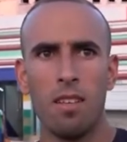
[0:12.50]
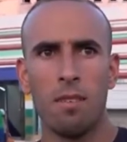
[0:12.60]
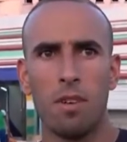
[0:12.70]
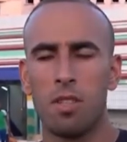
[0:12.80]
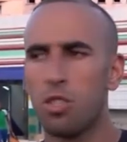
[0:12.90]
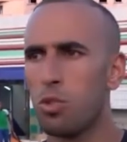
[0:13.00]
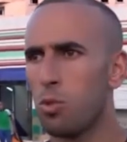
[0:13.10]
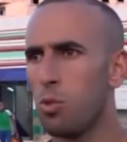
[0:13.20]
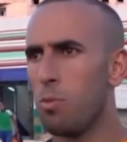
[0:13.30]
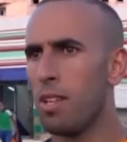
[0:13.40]
ما نقدرش
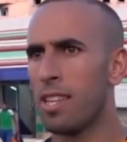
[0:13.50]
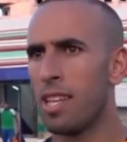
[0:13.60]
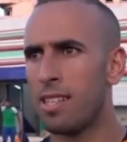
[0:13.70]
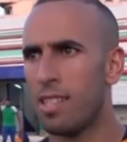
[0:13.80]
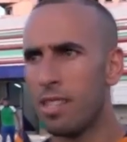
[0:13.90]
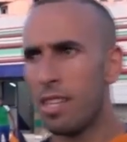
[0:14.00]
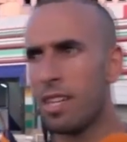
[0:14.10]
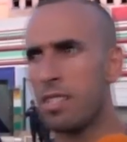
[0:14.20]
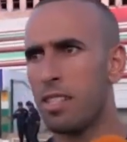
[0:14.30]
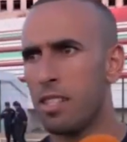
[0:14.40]
نقولوا بلي ضيعنا ثلاث
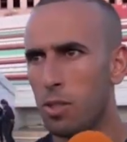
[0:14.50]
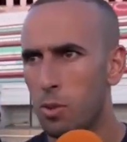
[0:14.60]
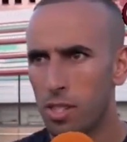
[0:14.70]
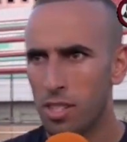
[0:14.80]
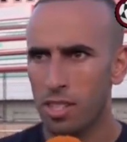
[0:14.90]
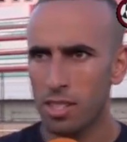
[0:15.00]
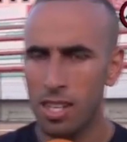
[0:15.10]
نقاط يعني وين